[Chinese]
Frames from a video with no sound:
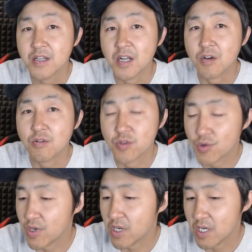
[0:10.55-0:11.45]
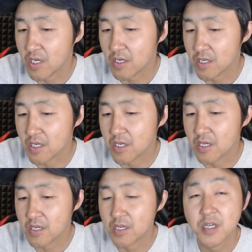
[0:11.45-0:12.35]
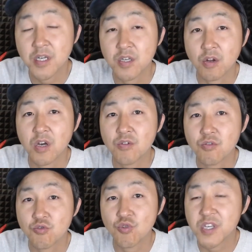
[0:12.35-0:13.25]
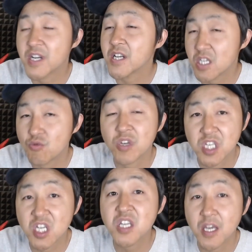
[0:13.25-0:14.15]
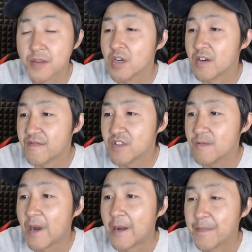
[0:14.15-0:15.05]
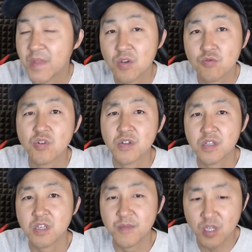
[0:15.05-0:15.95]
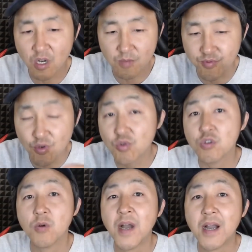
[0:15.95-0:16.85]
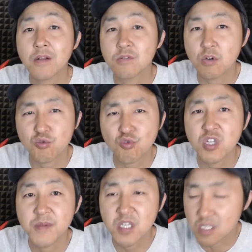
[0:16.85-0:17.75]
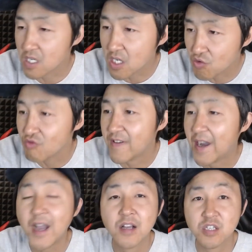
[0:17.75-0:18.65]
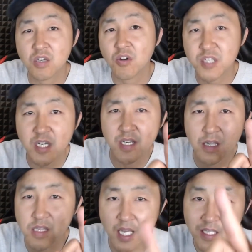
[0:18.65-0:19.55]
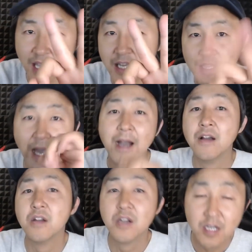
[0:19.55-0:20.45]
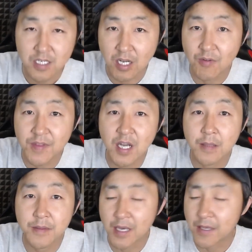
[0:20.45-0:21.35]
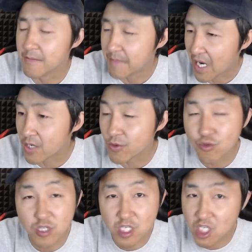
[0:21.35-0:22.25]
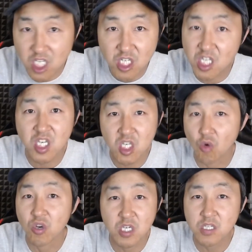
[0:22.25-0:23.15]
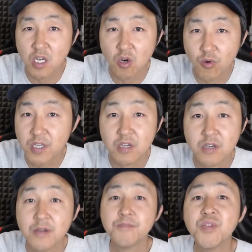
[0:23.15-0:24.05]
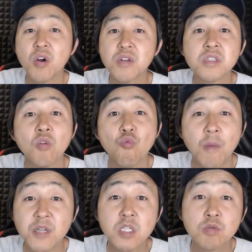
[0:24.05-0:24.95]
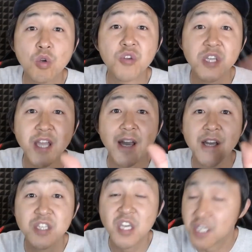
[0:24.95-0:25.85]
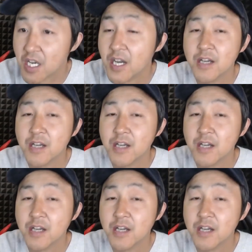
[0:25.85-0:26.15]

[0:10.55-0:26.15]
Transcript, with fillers: 然后对一个小两口说，应该是一对青年的夫妻吧，说你们要是不去的话，就要对你们行政处罚，是要影响3代的。然后那个男的马上就是掷地有声的回应，不好意思，我们是最后一代，谢谢。